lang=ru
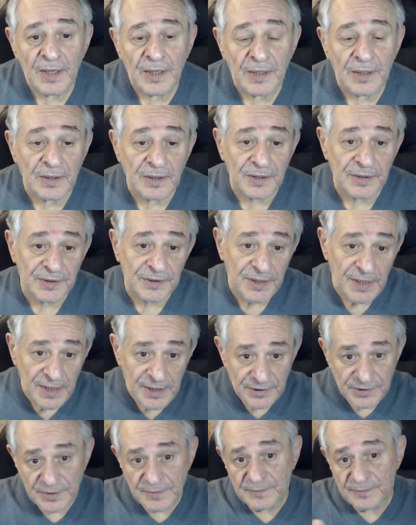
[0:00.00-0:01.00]
А я
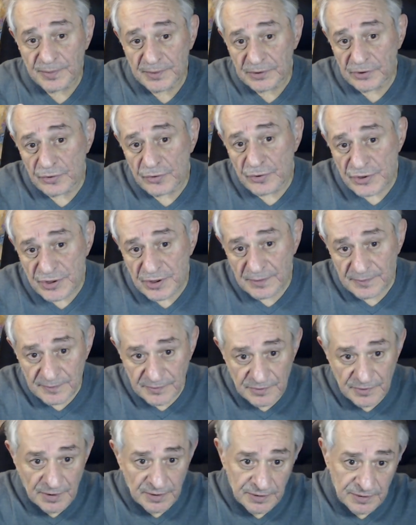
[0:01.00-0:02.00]
этим подросткам на